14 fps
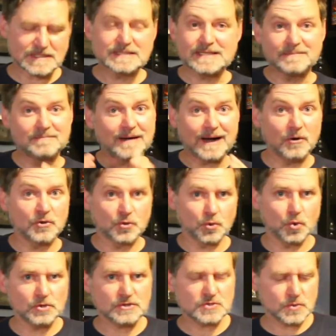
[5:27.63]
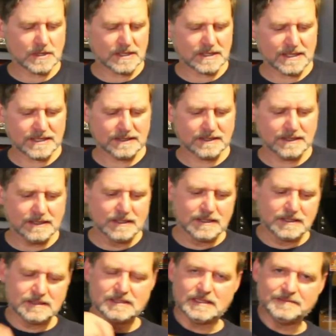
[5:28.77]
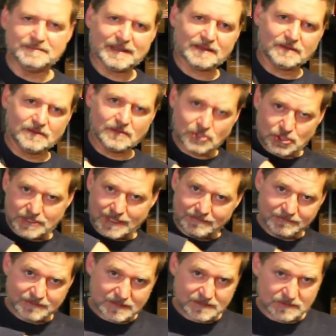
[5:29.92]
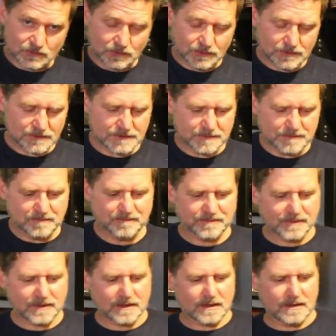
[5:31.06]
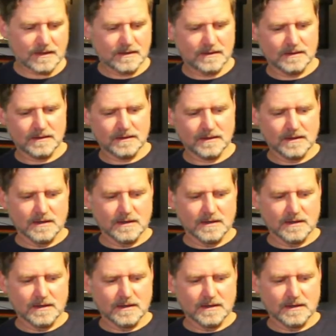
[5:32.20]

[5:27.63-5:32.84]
den braunen Rohrzucker rein, die Limetten, stampft das durch äh,